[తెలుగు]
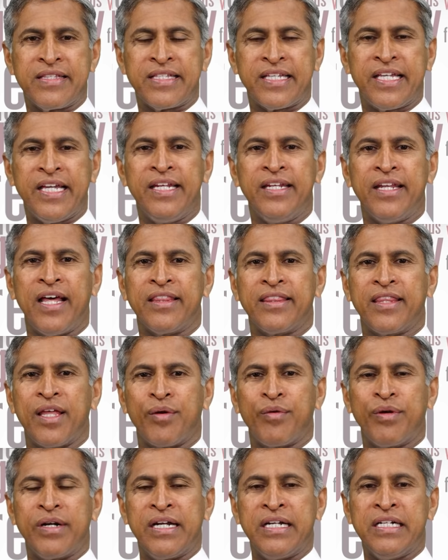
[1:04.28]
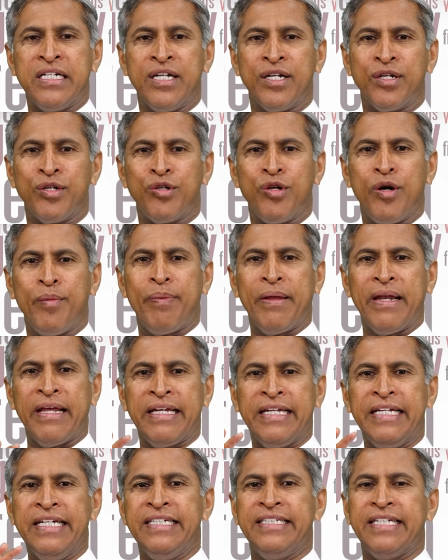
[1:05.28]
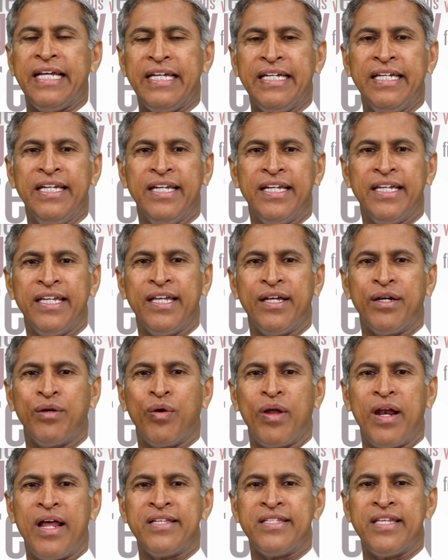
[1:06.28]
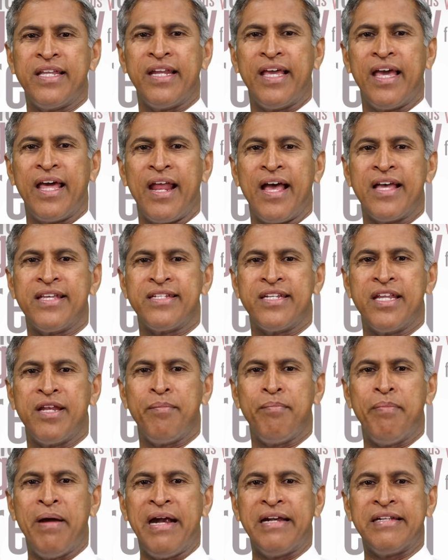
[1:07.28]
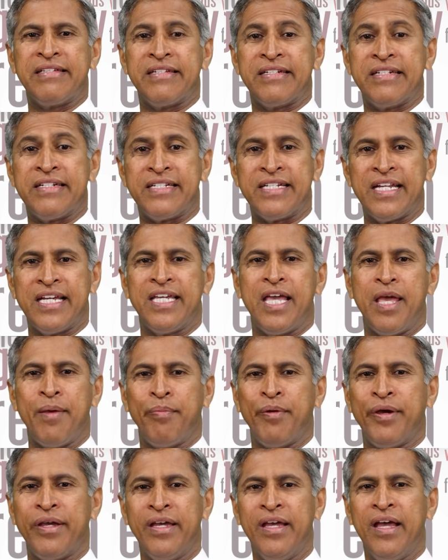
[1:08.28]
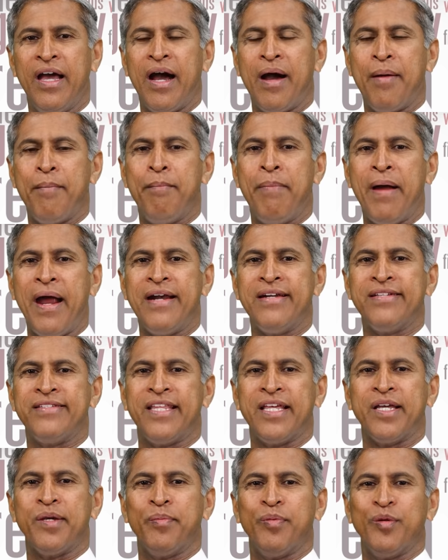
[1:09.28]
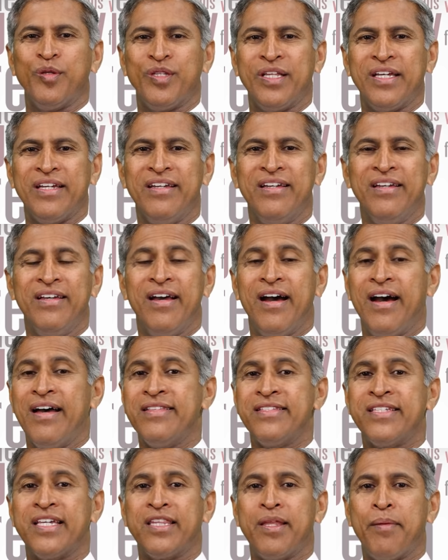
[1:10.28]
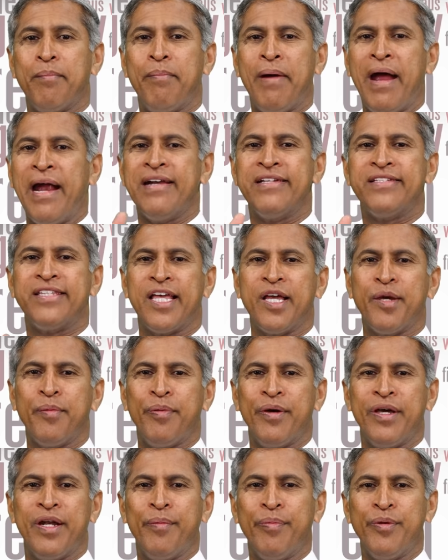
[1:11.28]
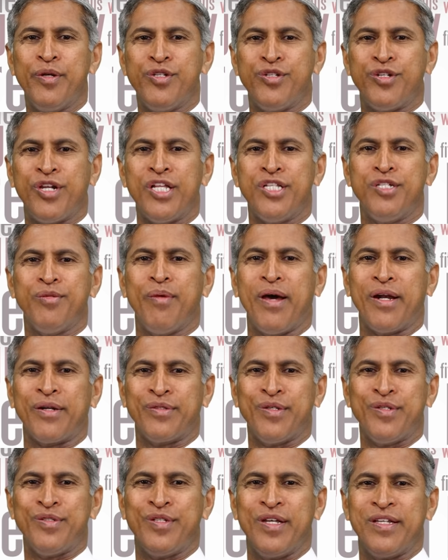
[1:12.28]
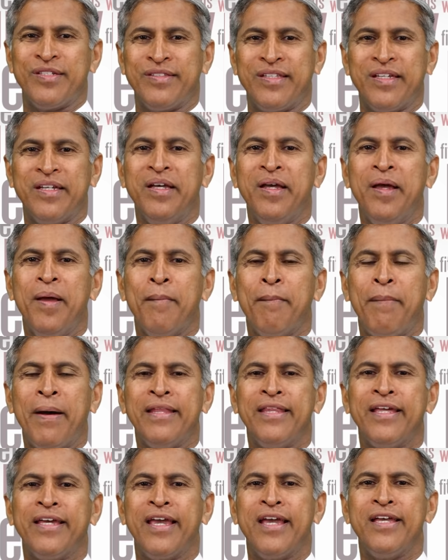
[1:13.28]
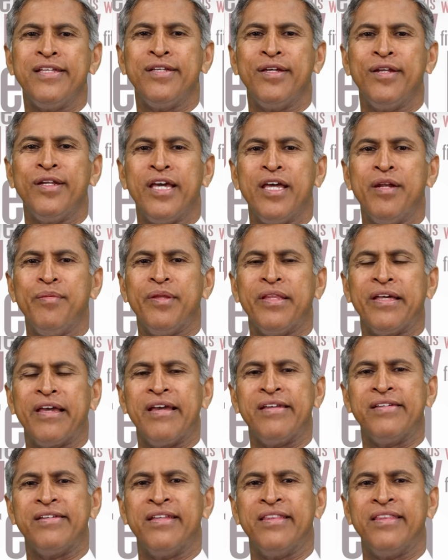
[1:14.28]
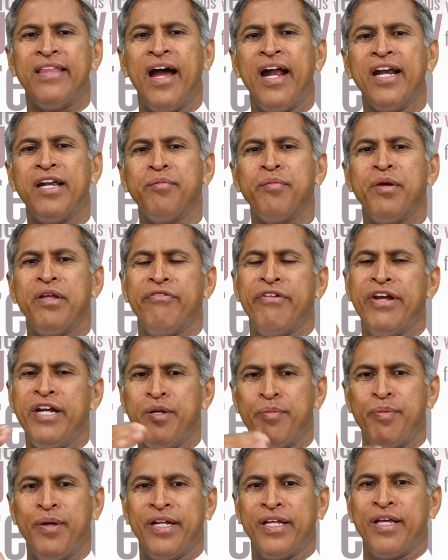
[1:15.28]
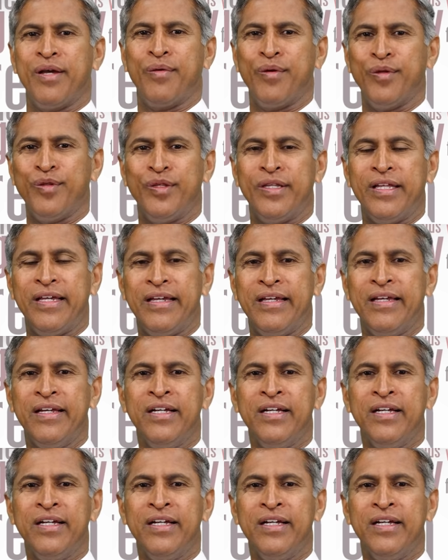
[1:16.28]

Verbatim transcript: స్కిన్ అంతా కూడా లోపల హీట్ అయ్యి ఈ కొలాజన్ ఎలాస్టిన్ బ్యాండ్స్ డ్రై అయిపోయి ఆ బ్యాండ్స్ తెగిపోతాయి అంచేత బ్యాండ్స్ తెగిపోయినప్పుడు స్ట్రెచ్ మార్క్స్ వచ్చేస్తాయి పది కేజీలు ఎనిమిది కేజీలు దాటి మీరు వెయిట్ పెరిగే కొద్దీ